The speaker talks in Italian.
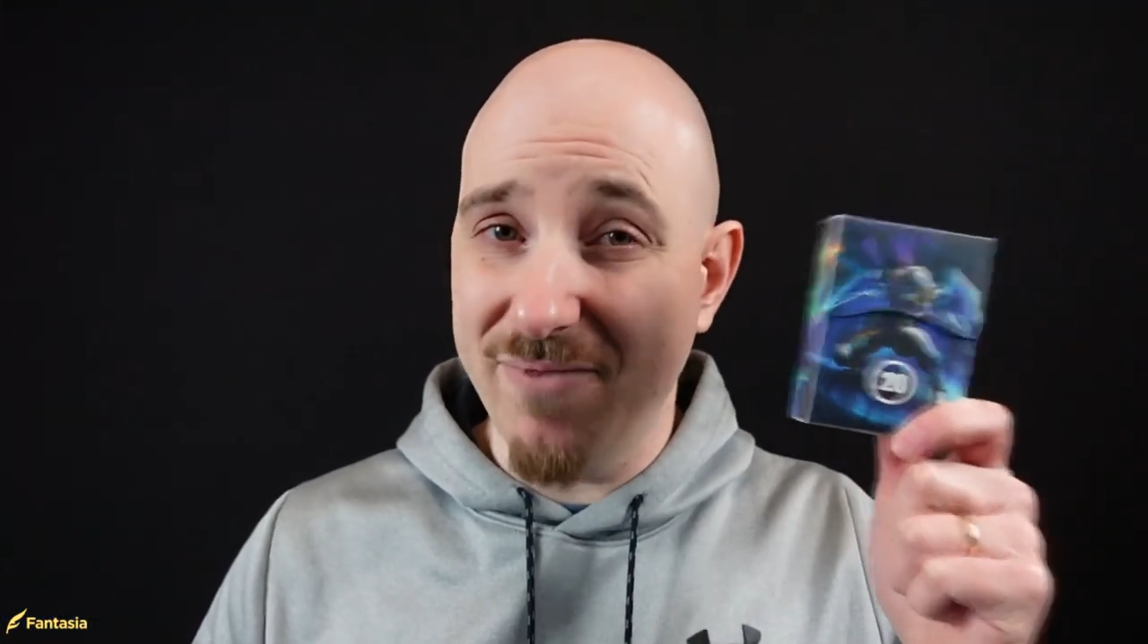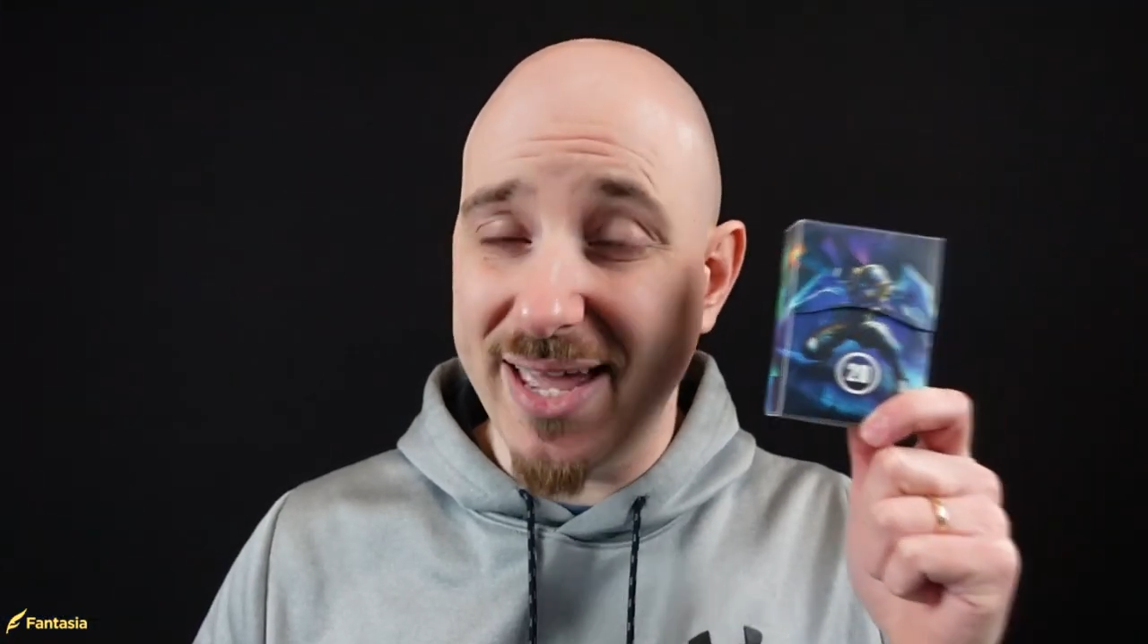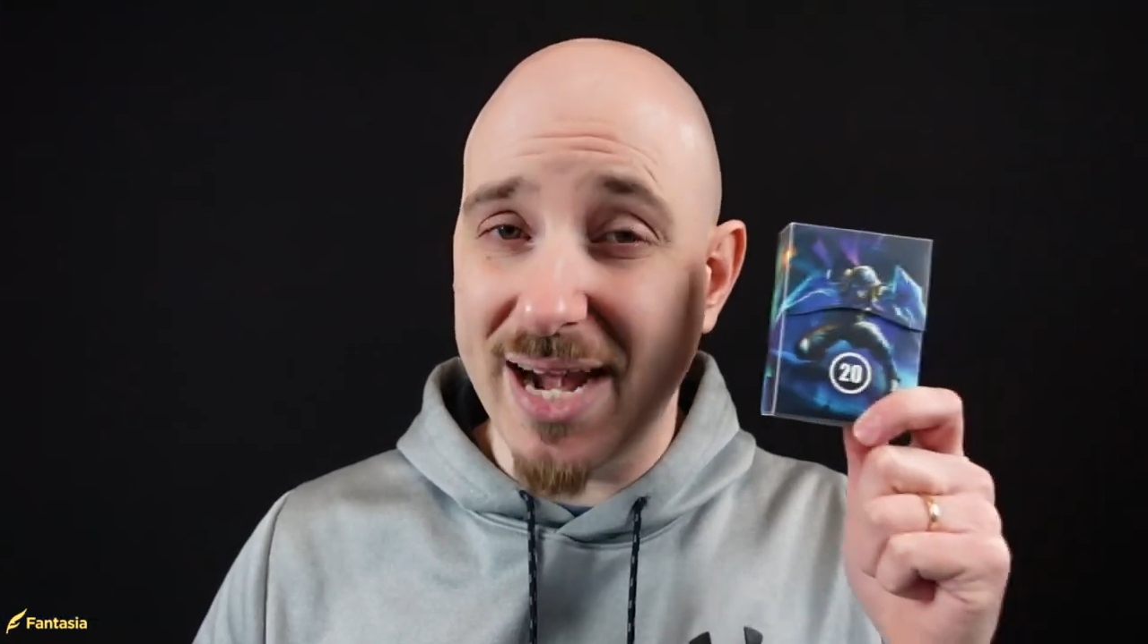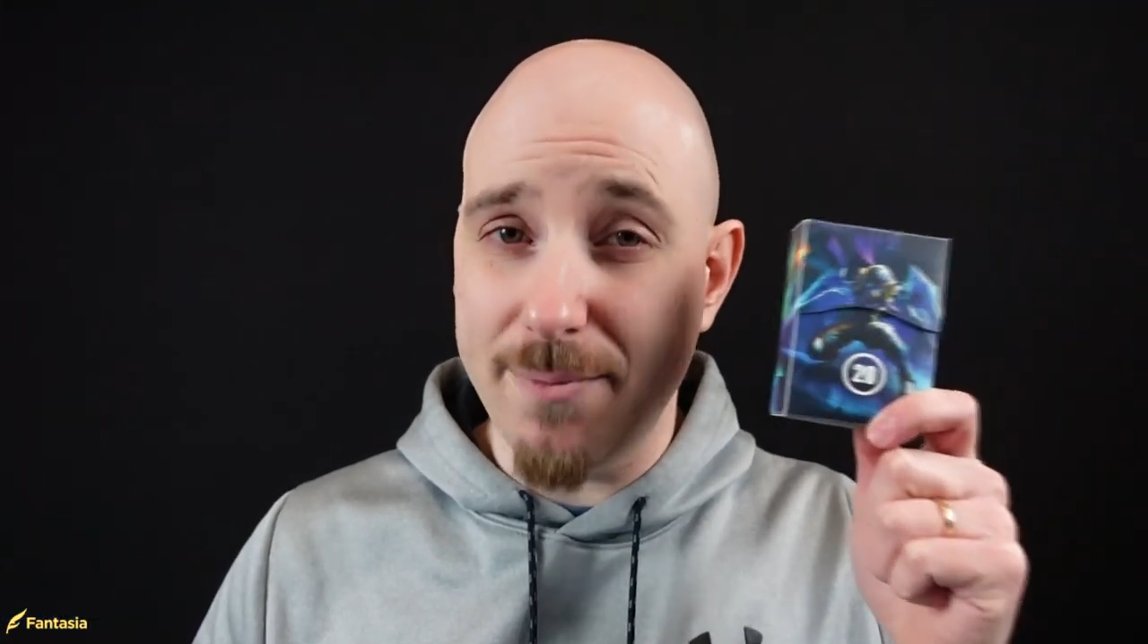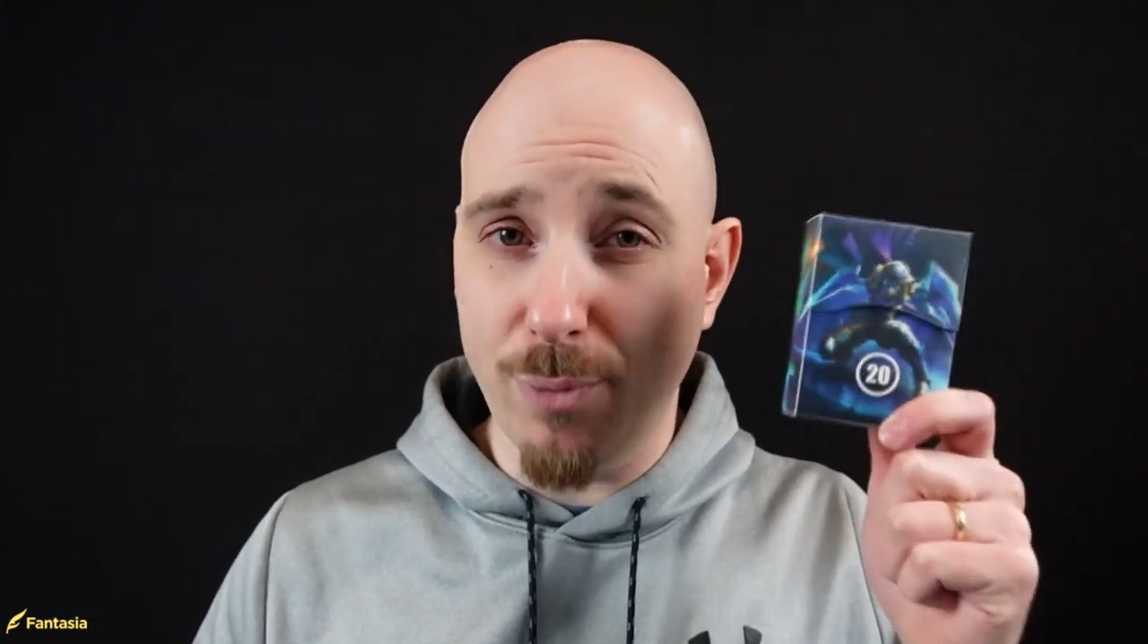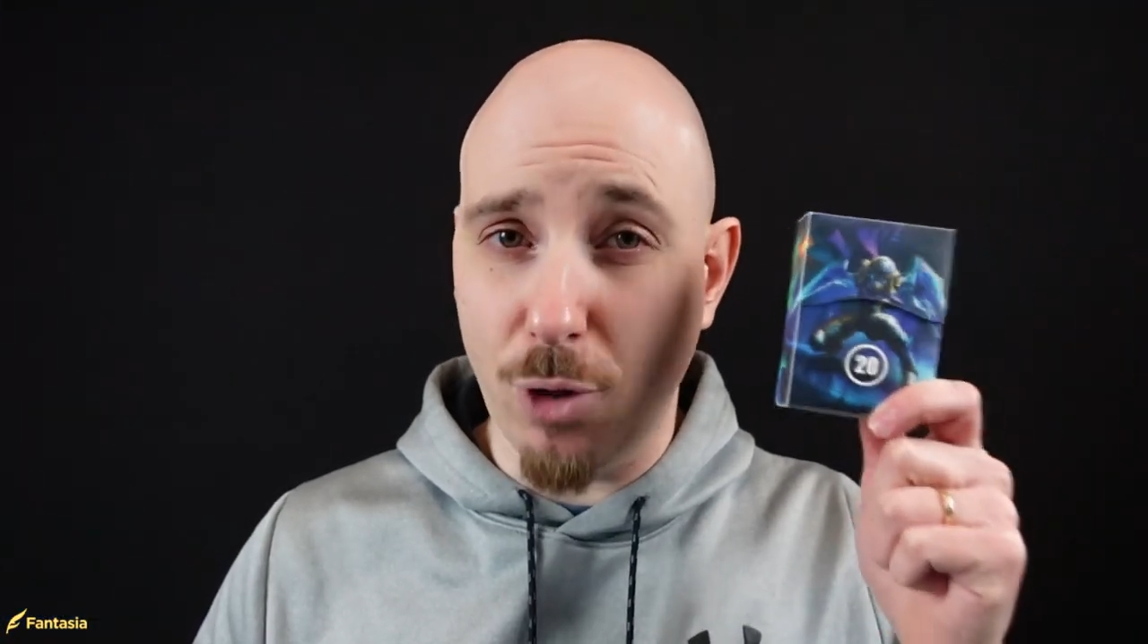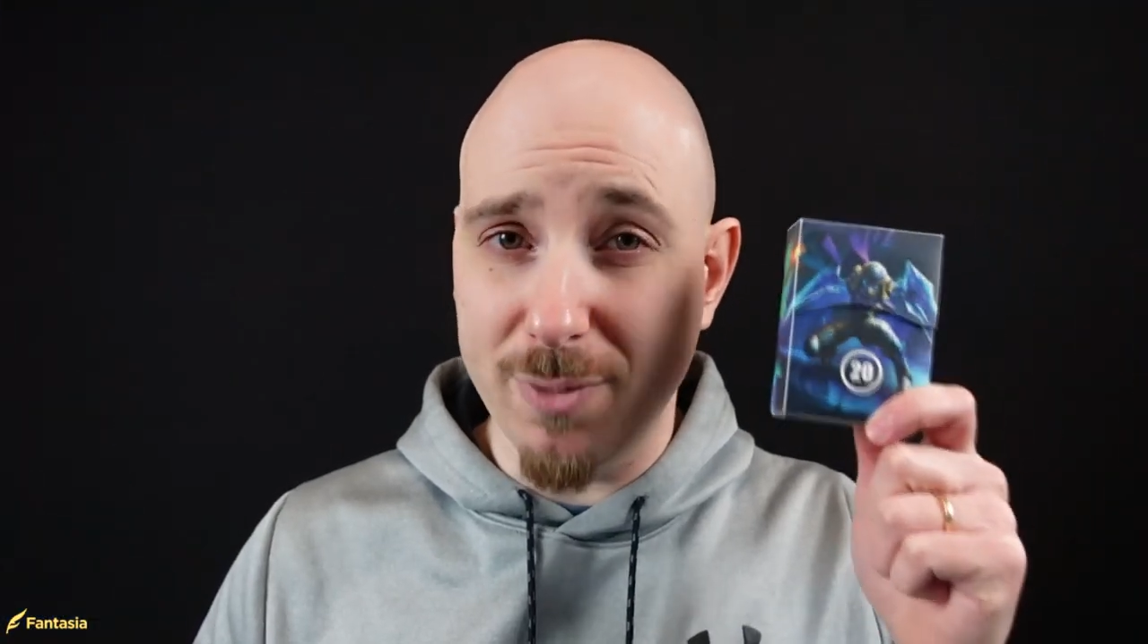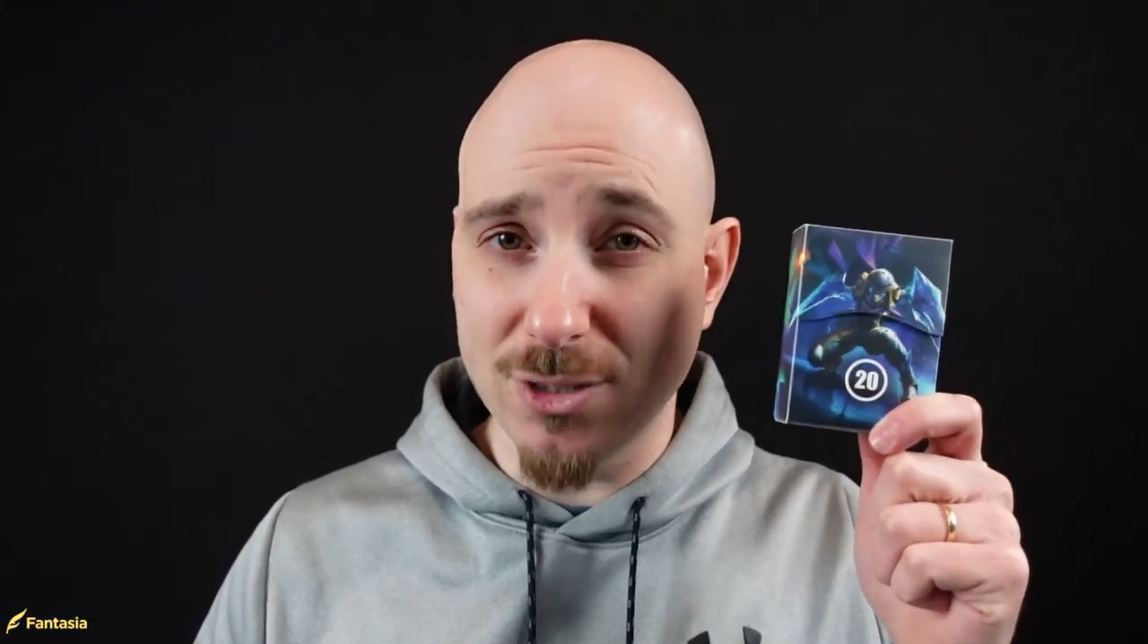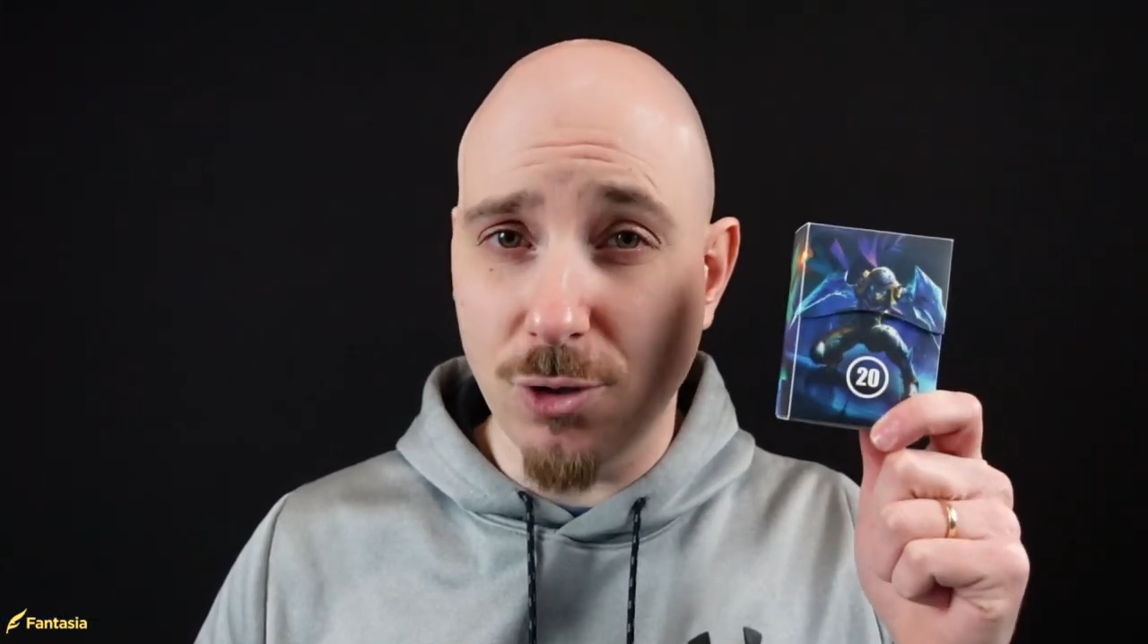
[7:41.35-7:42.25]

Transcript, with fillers: vera e propria